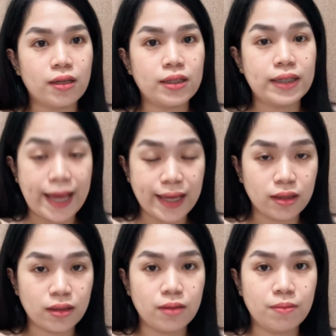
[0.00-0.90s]
night,
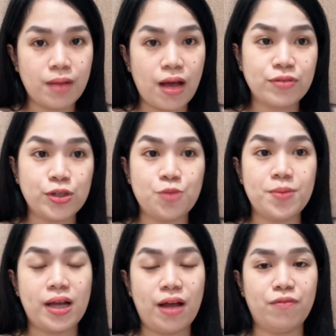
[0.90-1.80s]
after ko
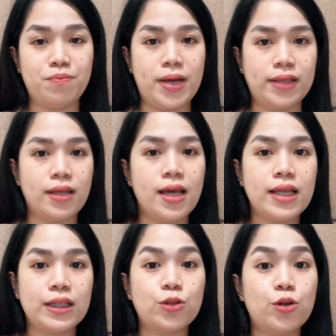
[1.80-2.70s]
mag-half bath,
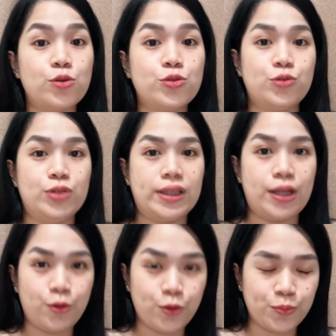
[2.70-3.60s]
naglo-lotion ulit
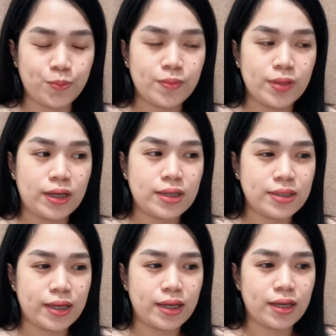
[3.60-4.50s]
ako.
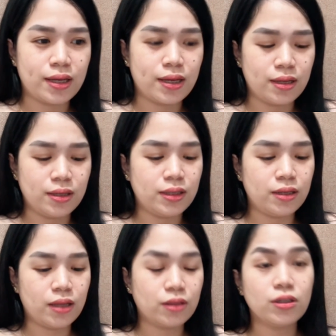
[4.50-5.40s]
Kasi,
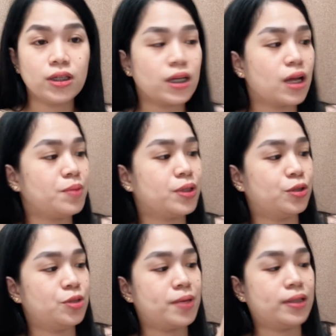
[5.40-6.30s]
ito yung ginagamit ko,
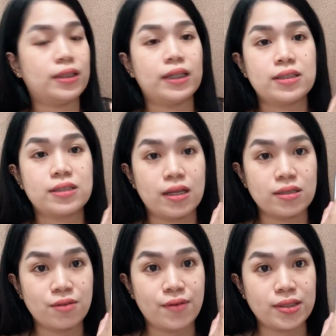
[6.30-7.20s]
yung body treats lang
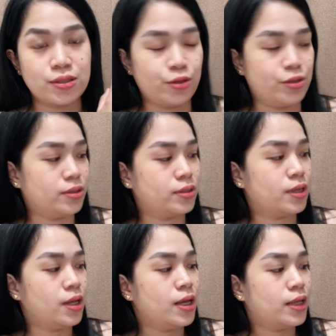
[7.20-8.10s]
sa Watsons.
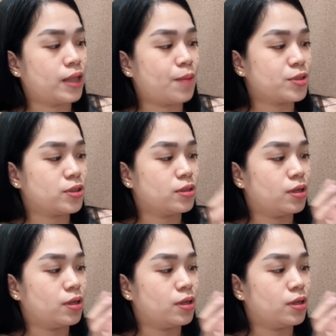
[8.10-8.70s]
Tapos,